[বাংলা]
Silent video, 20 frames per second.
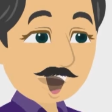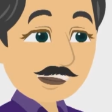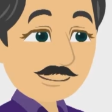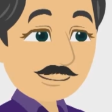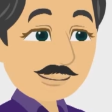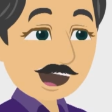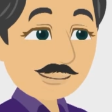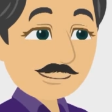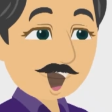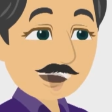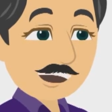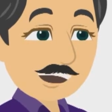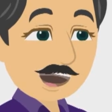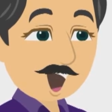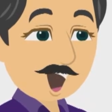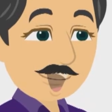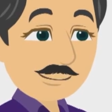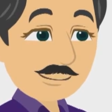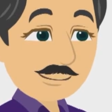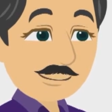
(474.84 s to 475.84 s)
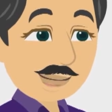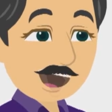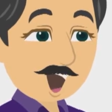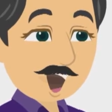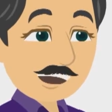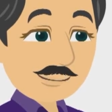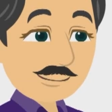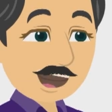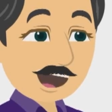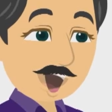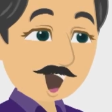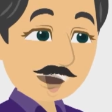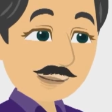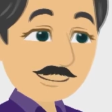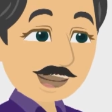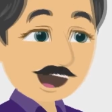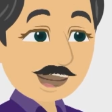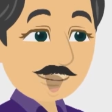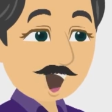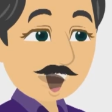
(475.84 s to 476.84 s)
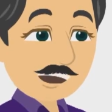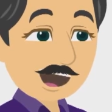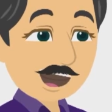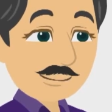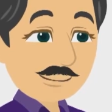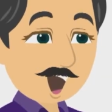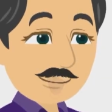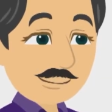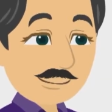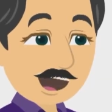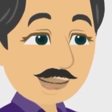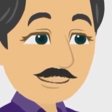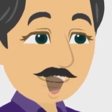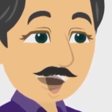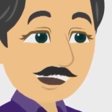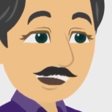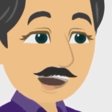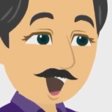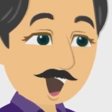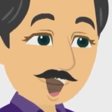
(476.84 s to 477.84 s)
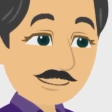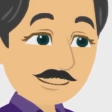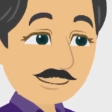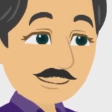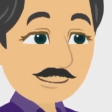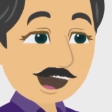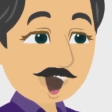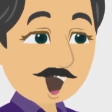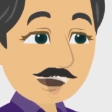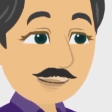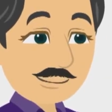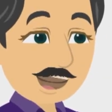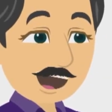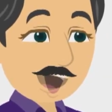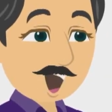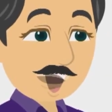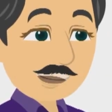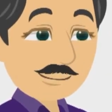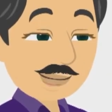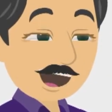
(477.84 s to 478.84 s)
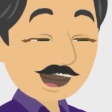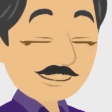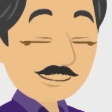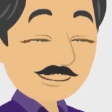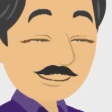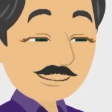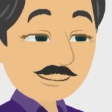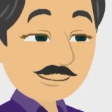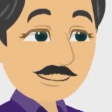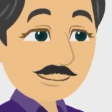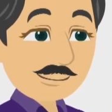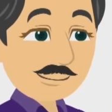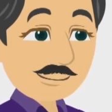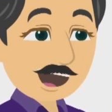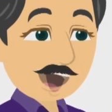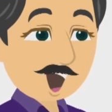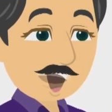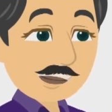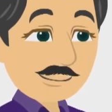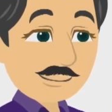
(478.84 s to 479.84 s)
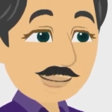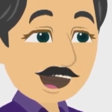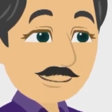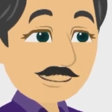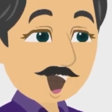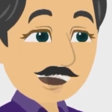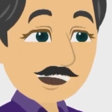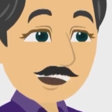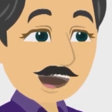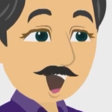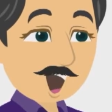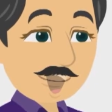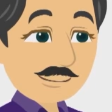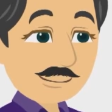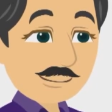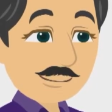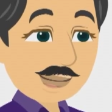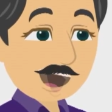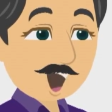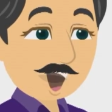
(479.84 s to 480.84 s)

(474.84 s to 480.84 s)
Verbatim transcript: বেশ ভালো তো তুই তাহলে এক্ষুনি আমাকে গুণময়ী এন্টারপ্রাইজের ঠিকানা আর যোগাযোগ নাম্বারটা দিস